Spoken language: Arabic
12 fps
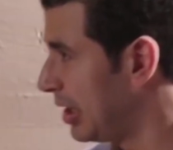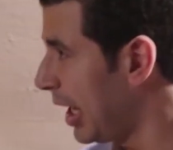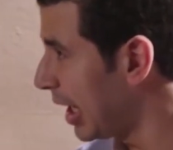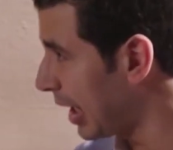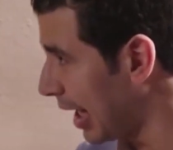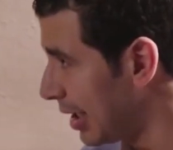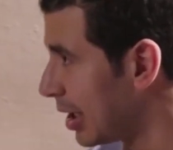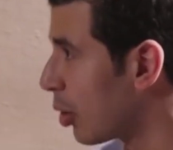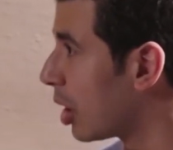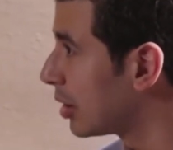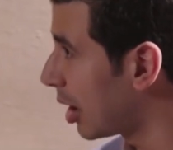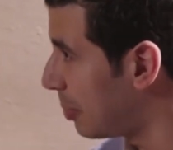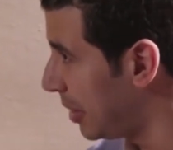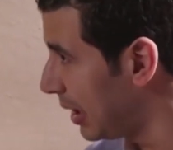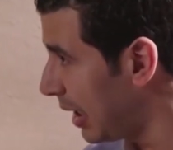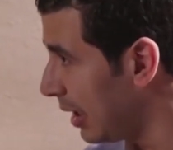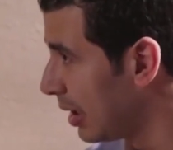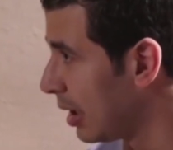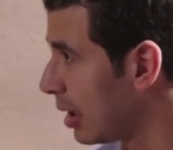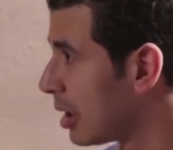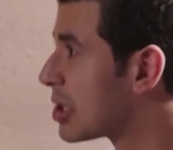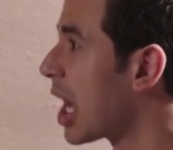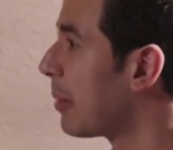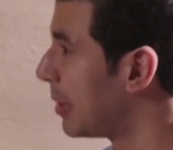عشان اللي ضحك علينا وغدر بينا
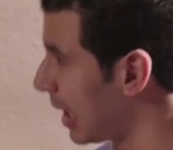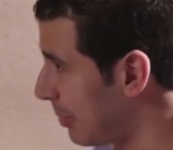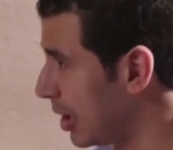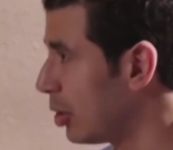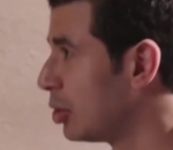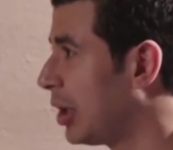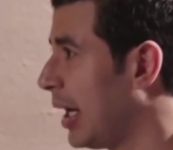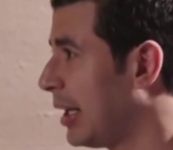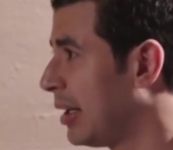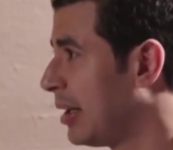آه. صعب نامن له